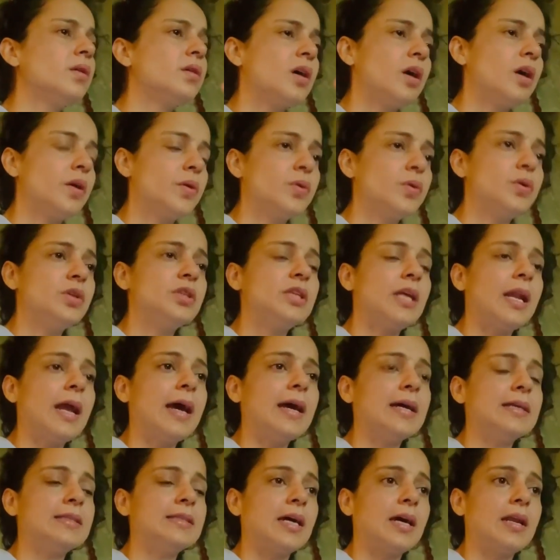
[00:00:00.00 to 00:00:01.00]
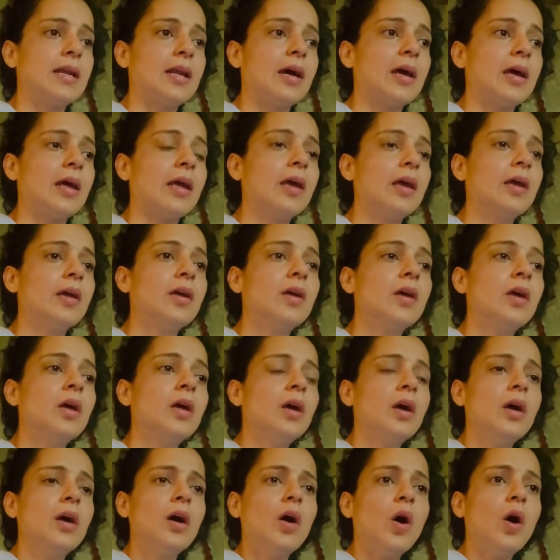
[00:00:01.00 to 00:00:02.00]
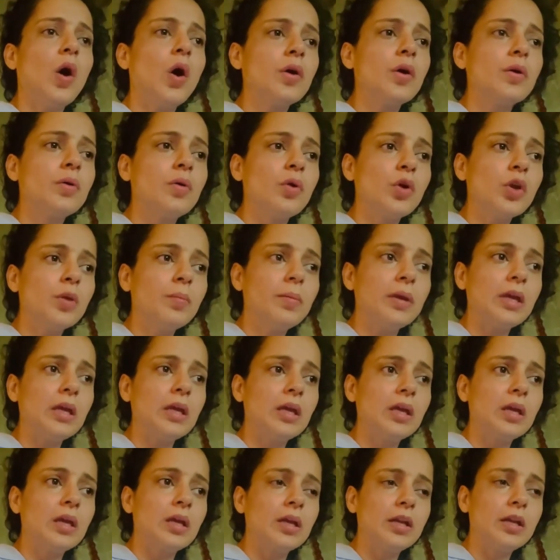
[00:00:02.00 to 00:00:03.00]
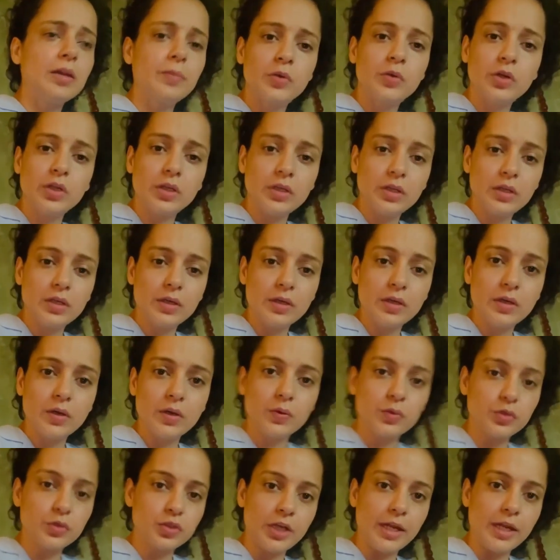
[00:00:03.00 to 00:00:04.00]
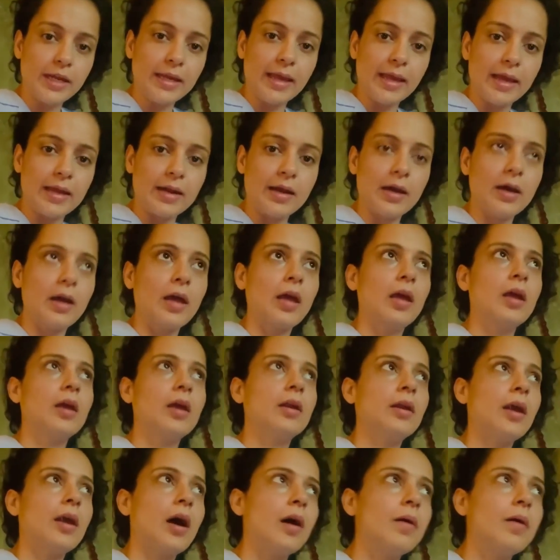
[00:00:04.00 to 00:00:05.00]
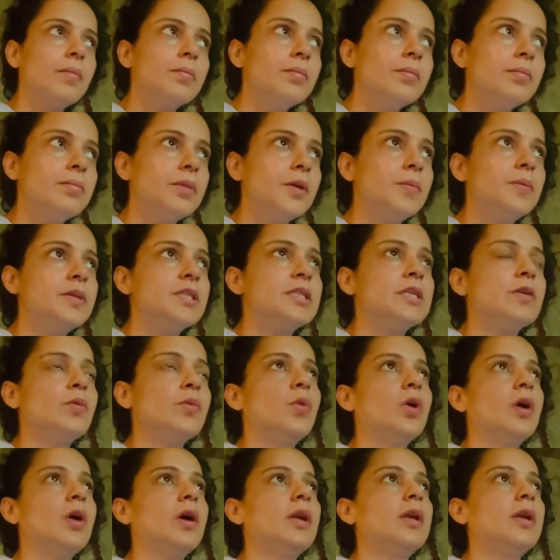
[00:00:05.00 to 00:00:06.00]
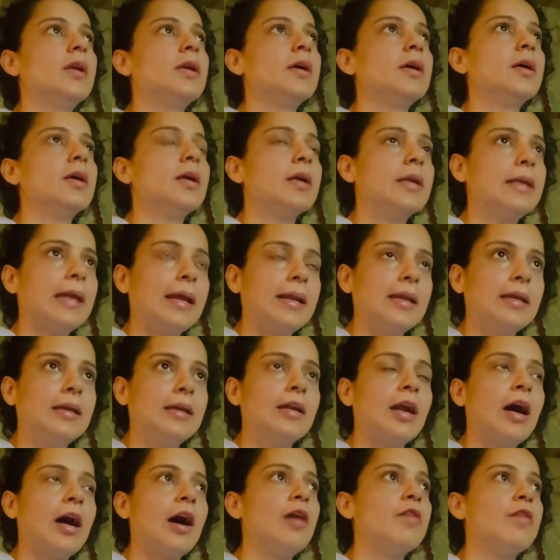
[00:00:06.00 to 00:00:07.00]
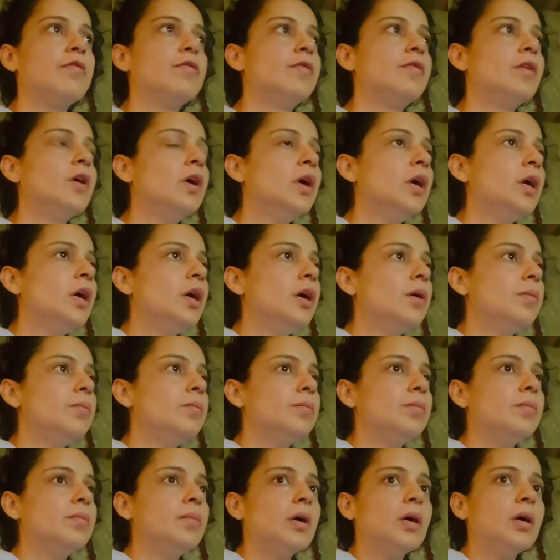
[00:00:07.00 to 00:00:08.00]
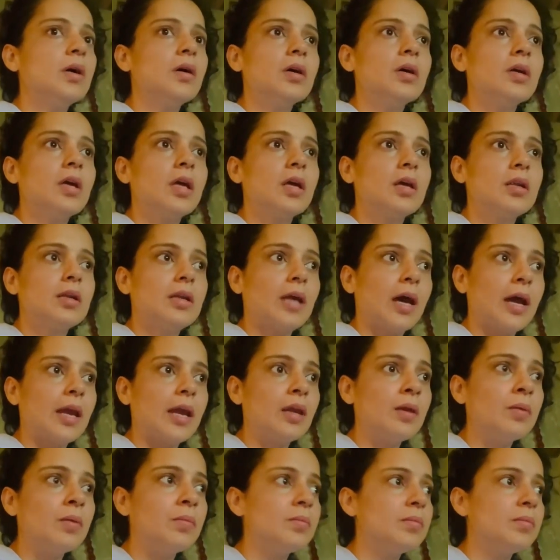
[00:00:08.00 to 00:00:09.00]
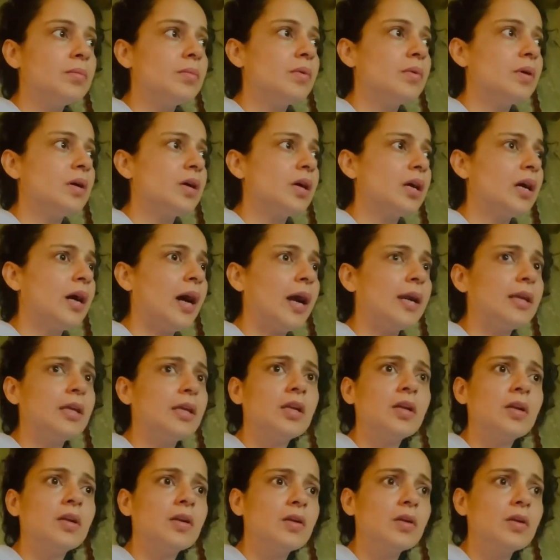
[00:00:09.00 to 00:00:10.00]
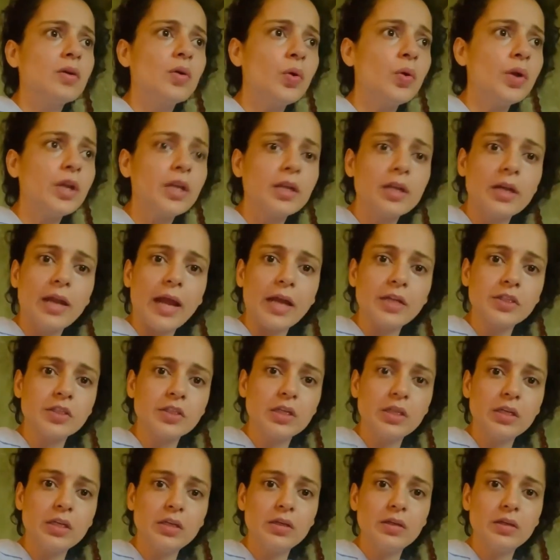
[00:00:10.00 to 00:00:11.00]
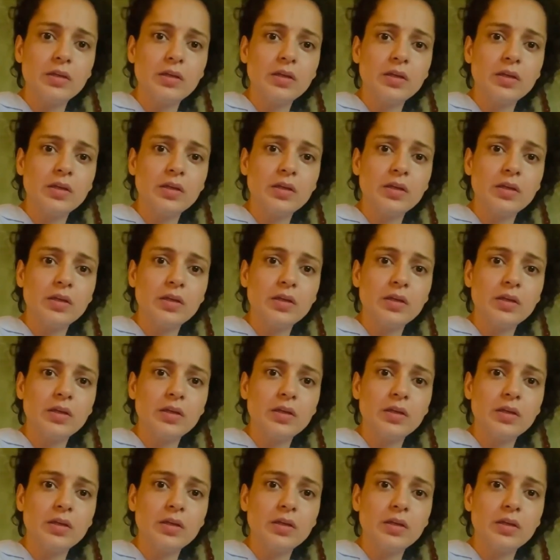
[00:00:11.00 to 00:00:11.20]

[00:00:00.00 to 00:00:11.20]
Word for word: घरों को जलाया जा रहा है और कोई भी लिबरल कुछ नहीं कह रहा है ना बीबीसी वर्ल्ड टेलीग्राफ टाइम गार्डियन कोई इंटरनेशनल